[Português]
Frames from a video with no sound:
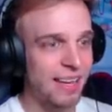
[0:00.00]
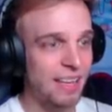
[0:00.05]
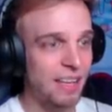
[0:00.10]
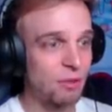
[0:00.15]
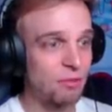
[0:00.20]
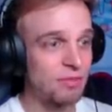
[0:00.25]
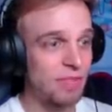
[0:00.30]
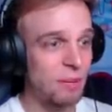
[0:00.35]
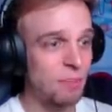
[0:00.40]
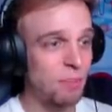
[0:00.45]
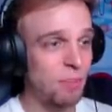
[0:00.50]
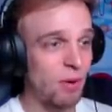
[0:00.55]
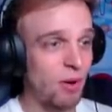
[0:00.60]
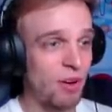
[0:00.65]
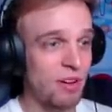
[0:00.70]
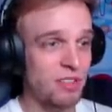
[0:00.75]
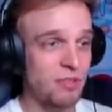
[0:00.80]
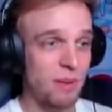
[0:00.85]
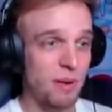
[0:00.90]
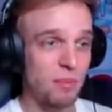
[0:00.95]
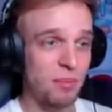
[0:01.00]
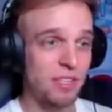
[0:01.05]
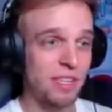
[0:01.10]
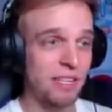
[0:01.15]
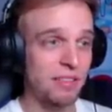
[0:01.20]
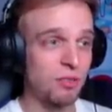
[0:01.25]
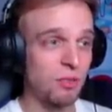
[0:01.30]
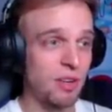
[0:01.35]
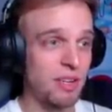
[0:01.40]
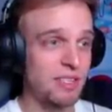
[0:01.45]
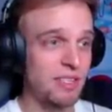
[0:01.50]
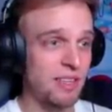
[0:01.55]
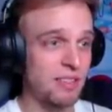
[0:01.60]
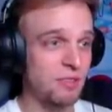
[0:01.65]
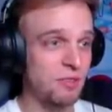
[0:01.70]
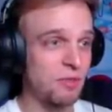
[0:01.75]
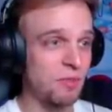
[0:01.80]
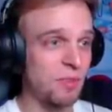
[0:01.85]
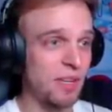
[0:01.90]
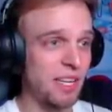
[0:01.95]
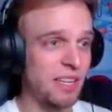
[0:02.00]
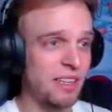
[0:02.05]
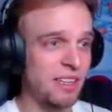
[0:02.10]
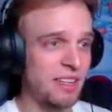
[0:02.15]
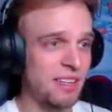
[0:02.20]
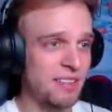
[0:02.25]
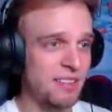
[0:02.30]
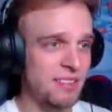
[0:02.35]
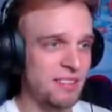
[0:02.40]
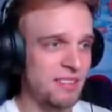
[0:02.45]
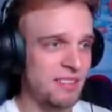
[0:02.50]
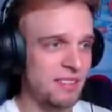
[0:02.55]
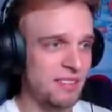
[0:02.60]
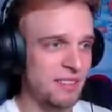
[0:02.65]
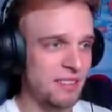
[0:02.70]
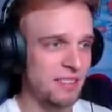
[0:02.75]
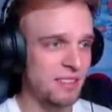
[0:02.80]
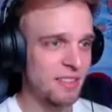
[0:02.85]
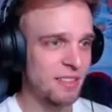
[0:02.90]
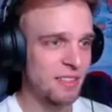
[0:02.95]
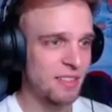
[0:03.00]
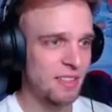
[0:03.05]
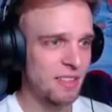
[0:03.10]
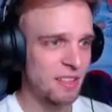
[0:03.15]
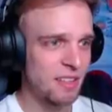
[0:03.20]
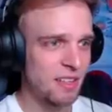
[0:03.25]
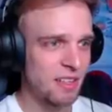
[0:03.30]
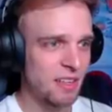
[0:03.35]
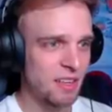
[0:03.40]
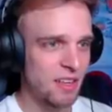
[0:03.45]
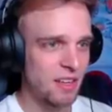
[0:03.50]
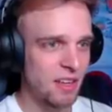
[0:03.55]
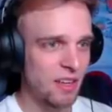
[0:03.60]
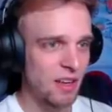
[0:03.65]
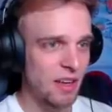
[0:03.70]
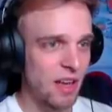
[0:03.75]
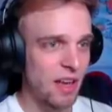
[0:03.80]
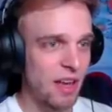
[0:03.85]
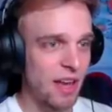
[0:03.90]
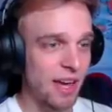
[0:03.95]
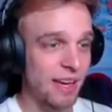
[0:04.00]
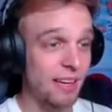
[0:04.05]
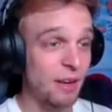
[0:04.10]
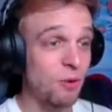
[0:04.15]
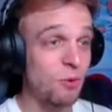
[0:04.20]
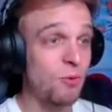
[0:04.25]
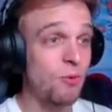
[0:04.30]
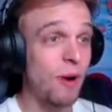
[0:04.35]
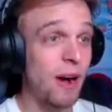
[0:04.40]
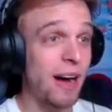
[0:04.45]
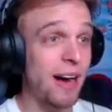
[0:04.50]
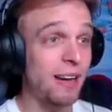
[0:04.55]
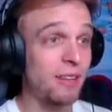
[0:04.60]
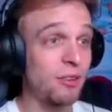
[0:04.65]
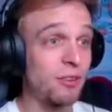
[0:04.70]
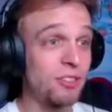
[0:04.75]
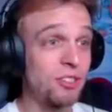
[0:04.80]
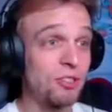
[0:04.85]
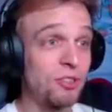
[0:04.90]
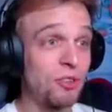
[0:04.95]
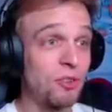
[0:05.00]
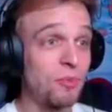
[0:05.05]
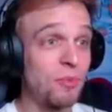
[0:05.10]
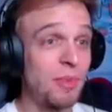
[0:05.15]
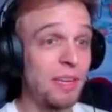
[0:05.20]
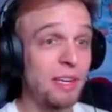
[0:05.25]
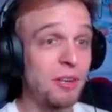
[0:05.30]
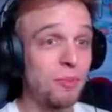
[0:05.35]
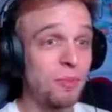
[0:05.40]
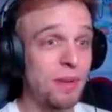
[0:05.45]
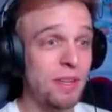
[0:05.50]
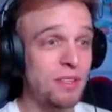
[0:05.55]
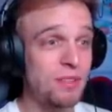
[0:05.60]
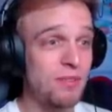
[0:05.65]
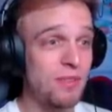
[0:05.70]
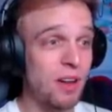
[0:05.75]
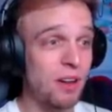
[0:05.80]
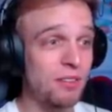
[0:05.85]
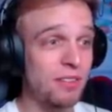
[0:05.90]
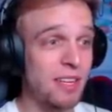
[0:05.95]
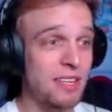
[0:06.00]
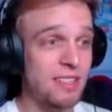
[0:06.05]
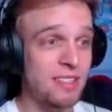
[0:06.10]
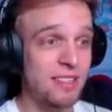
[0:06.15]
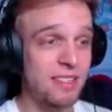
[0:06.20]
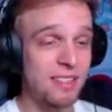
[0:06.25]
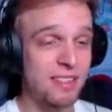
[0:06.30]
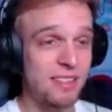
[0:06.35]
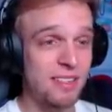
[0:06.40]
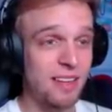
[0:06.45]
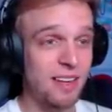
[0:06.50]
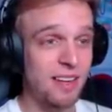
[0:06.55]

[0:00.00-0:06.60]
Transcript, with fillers: Ah, aqui é um depósito para botar todas as comidas. Aqui é o quarto onde dormia o pessoal da,